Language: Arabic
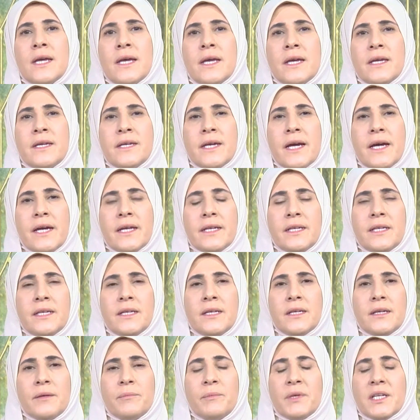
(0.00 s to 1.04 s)

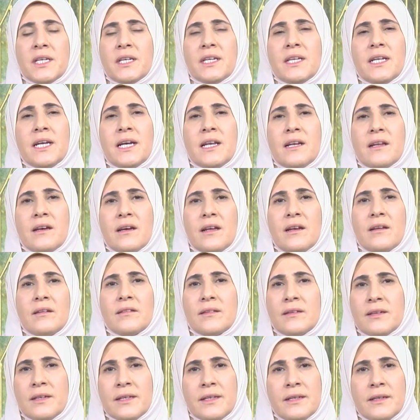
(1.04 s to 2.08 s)
ويعني من خلال
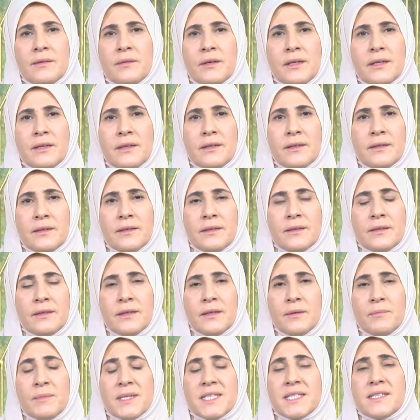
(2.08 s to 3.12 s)
خلق آه،
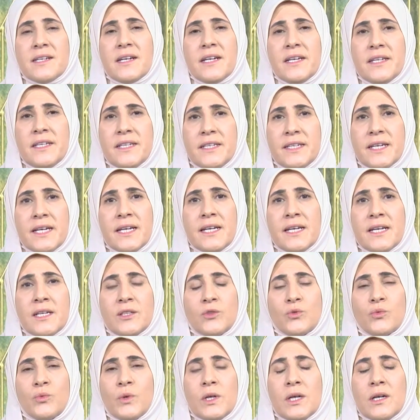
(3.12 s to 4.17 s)
آه،
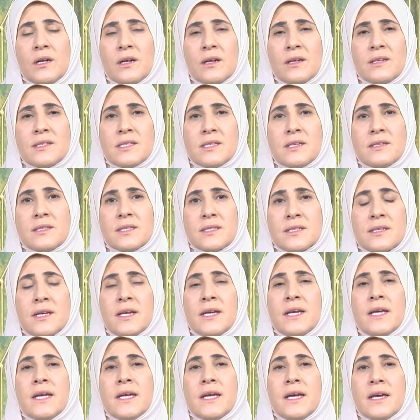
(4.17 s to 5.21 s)
مسرحيات وقصص
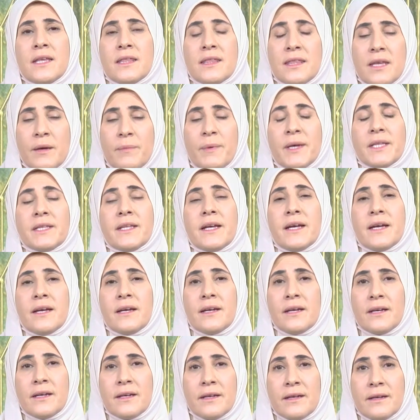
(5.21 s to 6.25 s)
ثبت
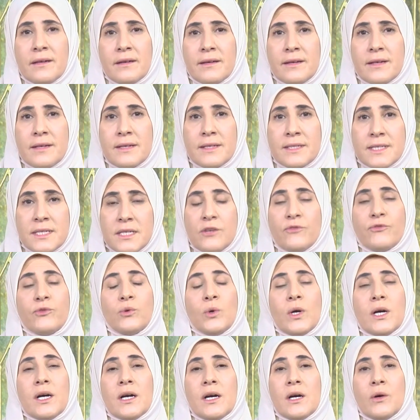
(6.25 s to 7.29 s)
آه،
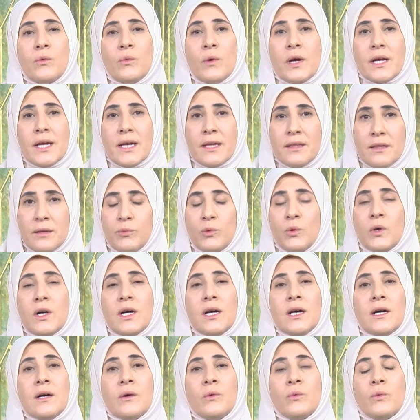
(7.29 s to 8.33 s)
زيفها
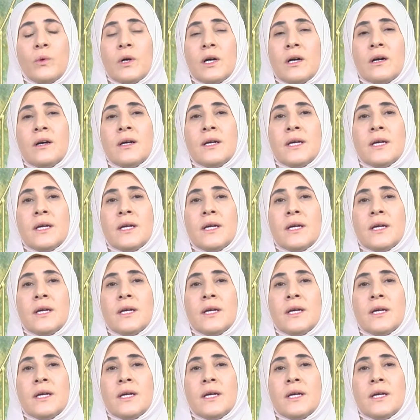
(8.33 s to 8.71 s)
وكذبها و